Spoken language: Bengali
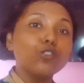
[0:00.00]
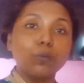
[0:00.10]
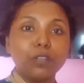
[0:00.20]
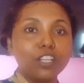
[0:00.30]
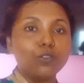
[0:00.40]

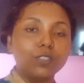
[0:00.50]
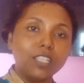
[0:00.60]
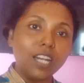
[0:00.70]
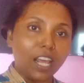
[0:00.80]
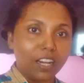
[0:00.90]
জমিয়ে
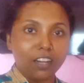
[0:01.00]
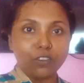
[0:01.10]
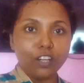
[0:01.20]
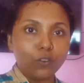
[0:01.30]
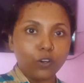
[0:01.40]
কষিয়ে লাল লাল
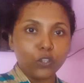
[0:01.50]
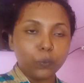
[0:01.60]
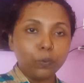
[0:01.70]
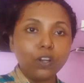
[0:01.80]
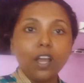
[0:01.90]
করে করে
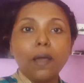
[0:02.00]
দেবো